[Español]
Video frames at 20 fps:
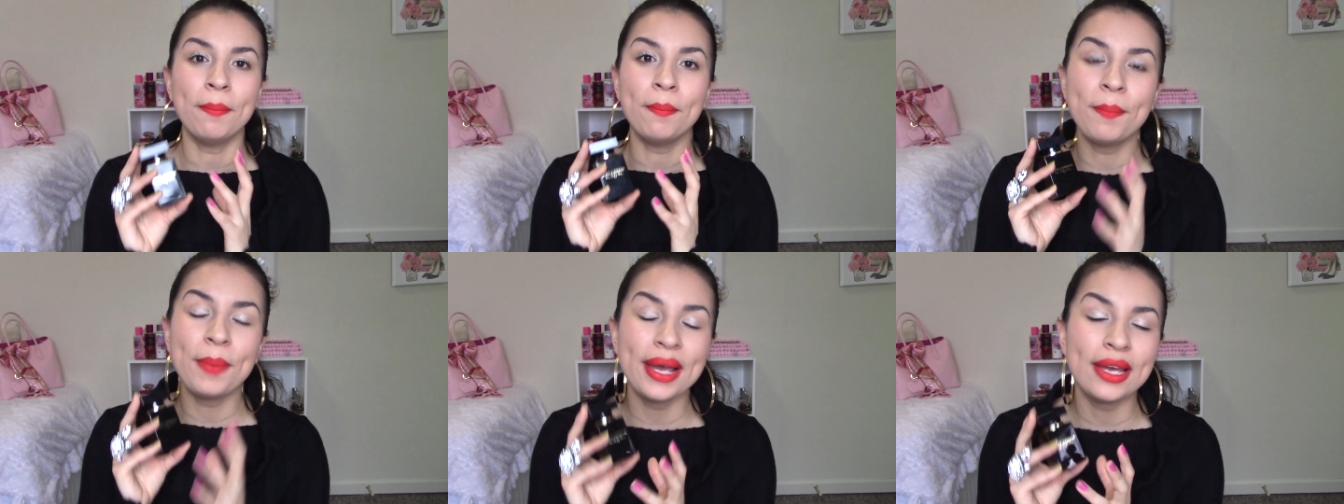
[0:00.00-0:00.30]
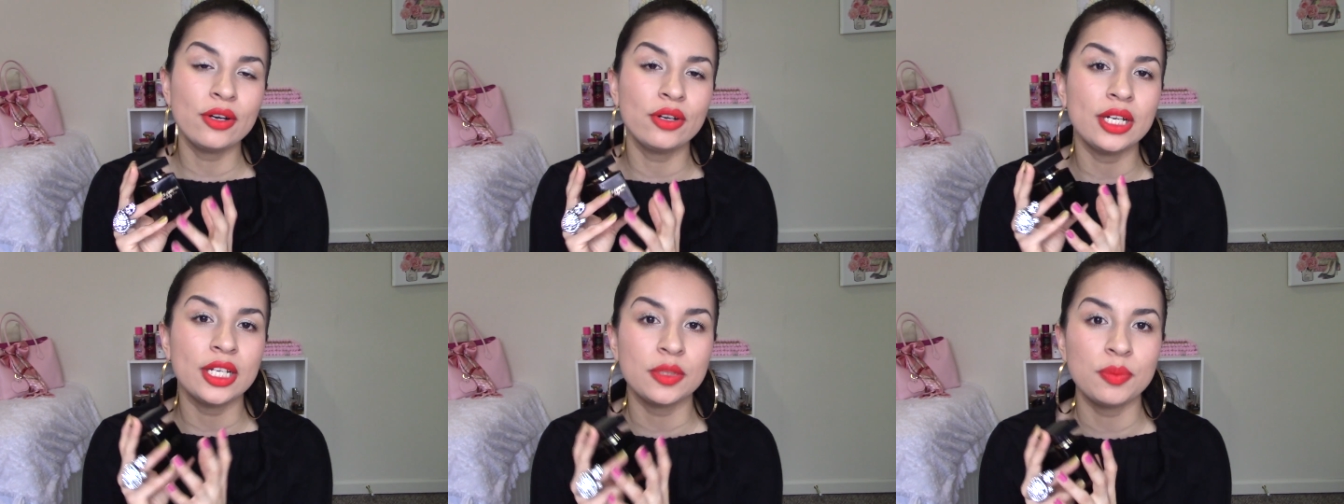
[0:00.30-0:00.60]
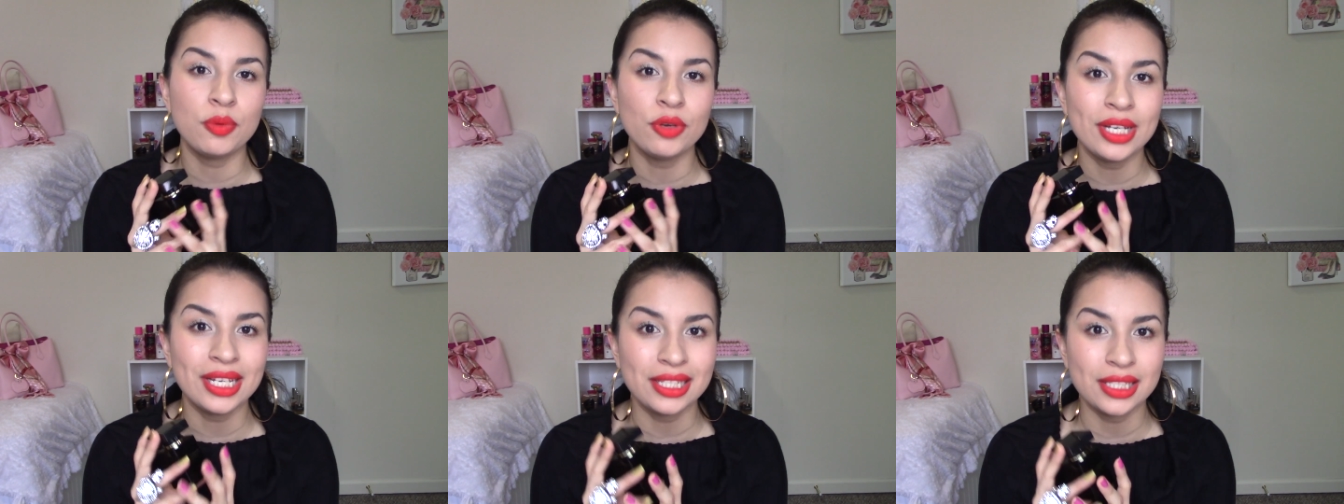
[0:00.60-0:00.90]
pero les
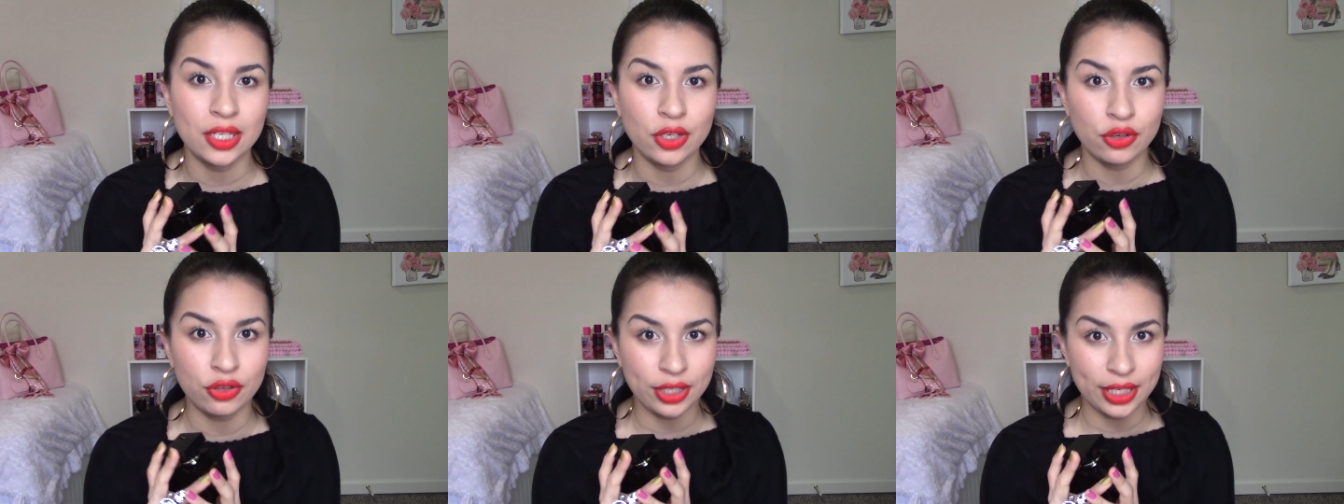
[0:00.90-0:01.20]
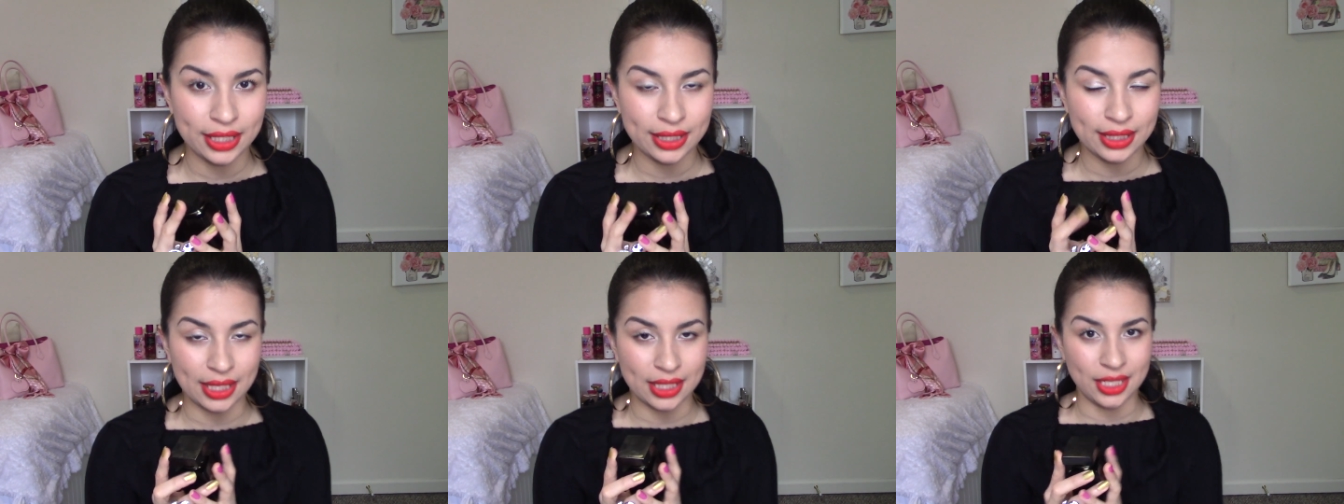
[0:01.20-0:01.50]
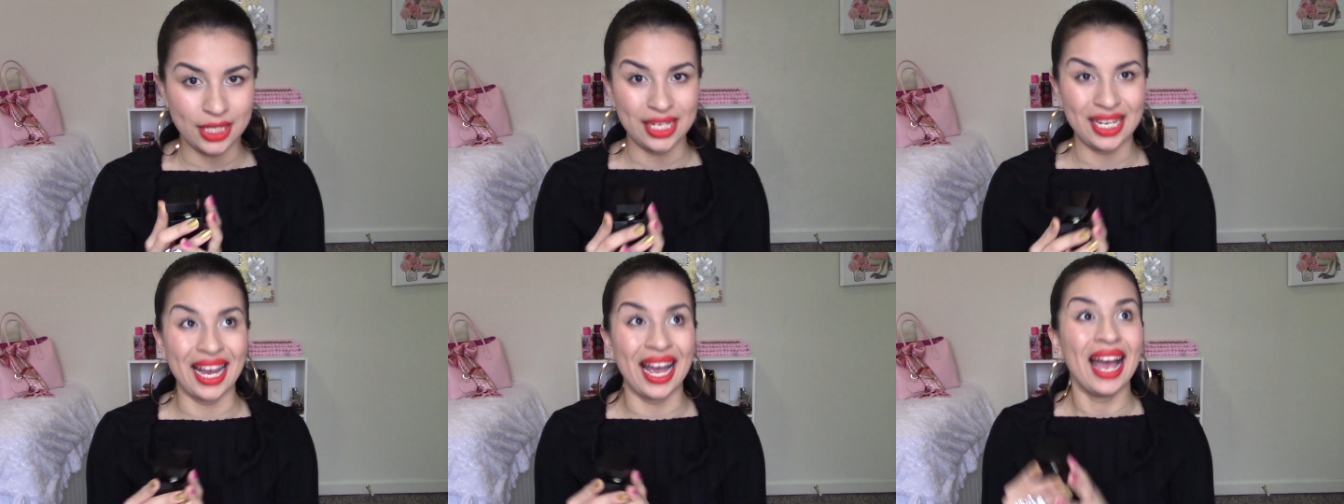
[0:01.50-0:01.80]
voy a ser honesta,
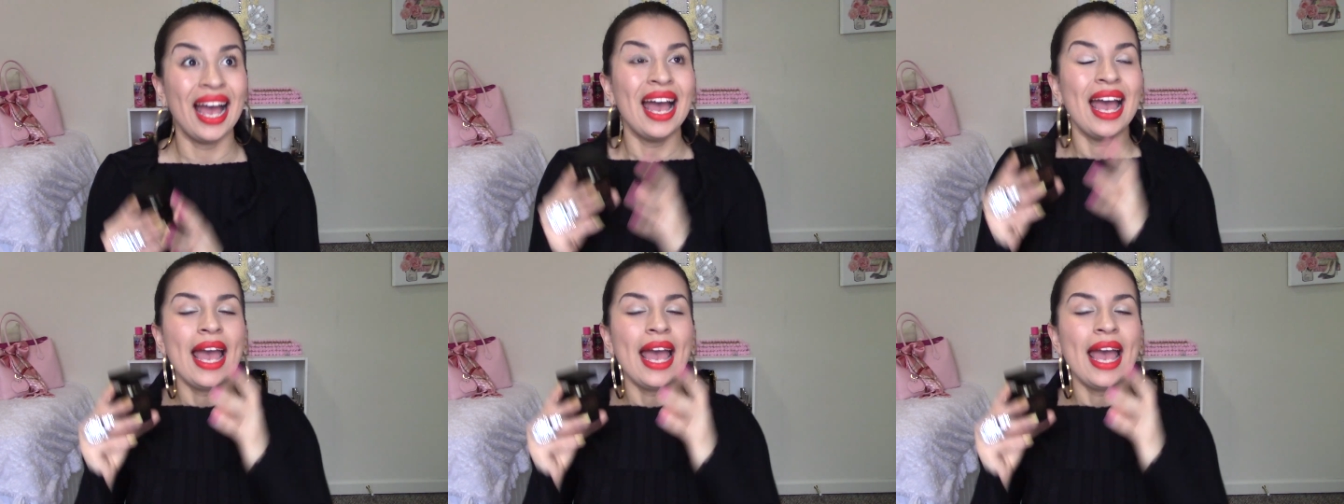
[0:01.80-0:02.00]
chica.